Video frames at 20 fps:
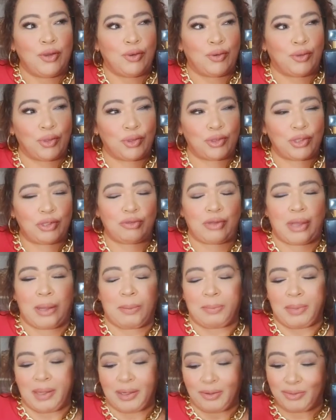Gruda no
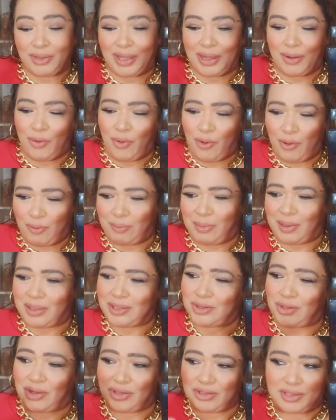cabelo, na roupa,
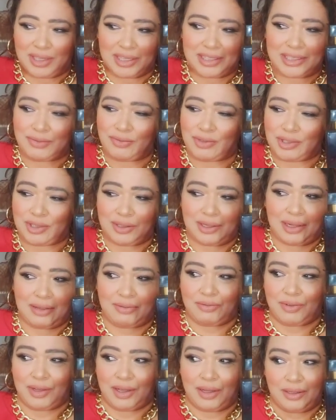só sai se você
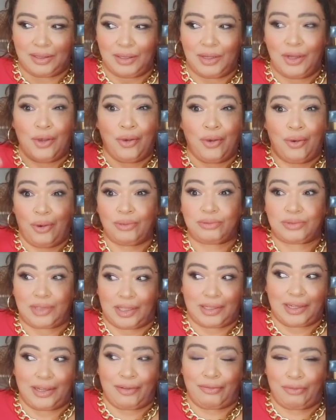lavar ou
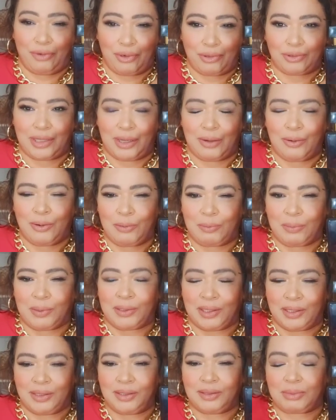tacar fogo na roupa,
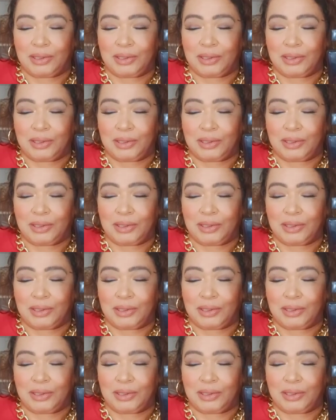né?